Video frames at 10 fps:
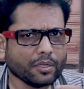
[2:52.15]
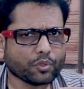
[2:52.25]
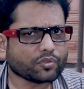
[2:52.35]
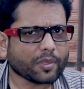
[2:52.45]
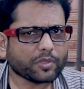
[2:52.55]

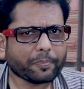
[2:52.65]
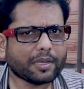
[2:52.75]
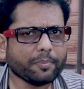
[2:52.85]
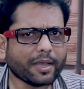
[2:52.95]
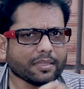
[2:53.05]
तो सबसे
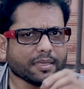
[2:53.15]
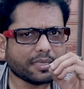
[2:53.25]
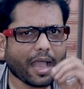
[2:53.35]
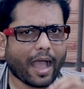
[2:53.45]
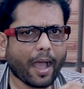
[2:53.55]
पहली बात
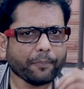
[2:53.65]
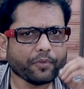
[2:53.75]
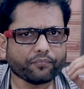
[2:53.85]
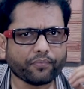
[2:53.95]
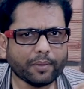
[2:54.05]
कि
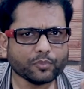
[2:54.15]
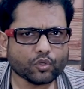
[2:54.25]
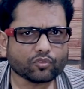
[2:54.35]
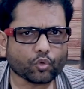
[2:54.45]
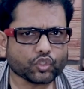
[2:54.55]
आप फिल्म
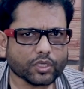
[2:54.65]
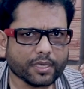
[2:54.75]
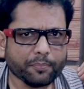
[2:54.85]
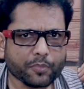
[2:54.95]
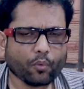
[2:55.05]
जो सोचे
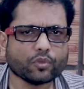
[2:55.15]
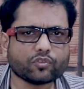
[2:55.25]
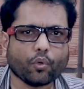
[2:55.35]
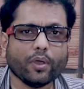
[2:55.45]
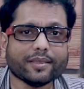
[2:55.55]
हैं
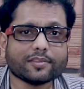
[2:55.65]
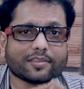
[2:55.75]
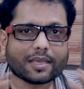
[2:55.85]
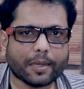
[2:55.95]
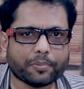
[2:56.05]
उसको
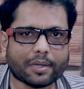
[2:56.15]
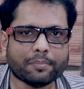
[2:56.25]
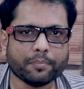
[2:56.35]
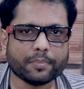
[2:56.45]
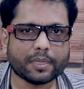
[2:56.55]
स्क्रिप्ट
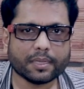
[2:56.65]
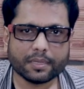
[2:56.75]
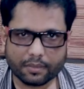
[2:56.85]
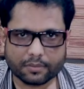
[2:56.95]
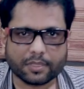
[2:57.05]

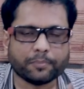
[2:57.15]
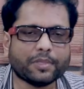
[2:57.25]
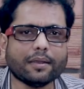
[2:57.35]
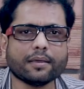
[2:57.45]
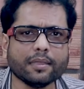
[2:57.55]
में
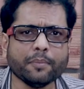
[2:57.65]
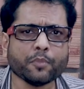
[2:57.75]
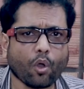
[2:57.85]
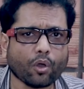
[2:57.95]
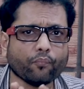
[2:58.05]
तब्दील करिए
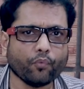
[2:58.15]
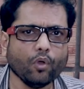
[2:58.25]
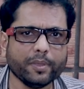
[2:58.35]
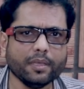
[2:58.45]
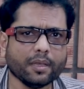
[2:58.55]
और वो
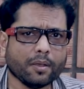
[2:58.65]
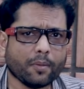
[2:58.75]
भी